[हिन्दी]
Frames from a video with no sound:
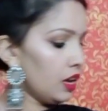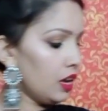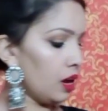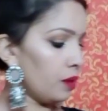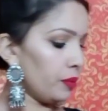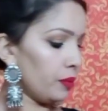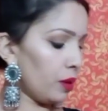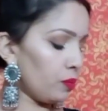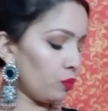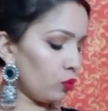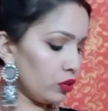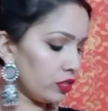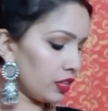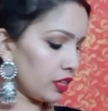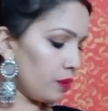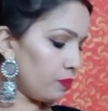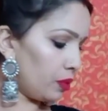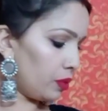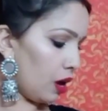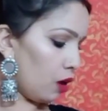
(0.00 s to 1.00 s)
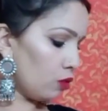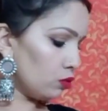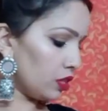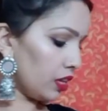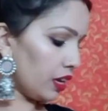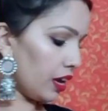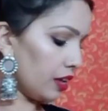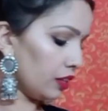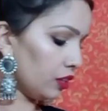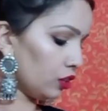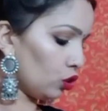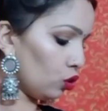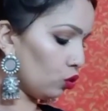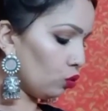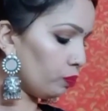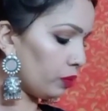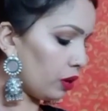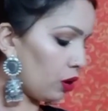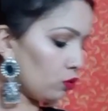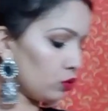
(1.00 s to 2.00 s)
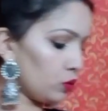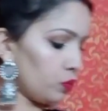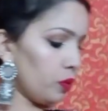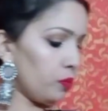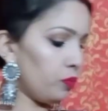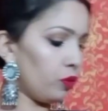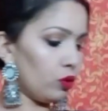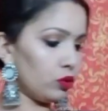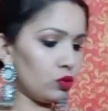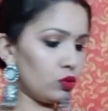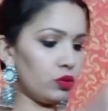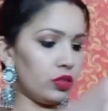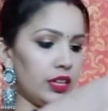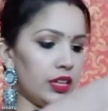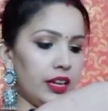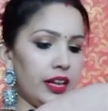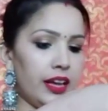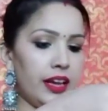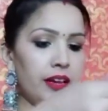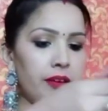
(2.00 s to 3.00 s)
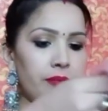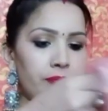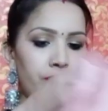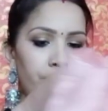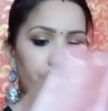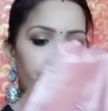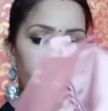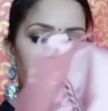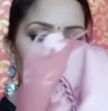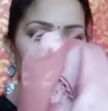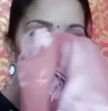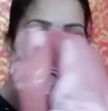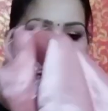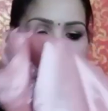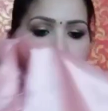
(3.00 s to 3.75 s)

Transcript: अब मैं आपको इसका ब्लाउज दिखा देती हूँ ब्लाउज भी बहुत सुंदर है तो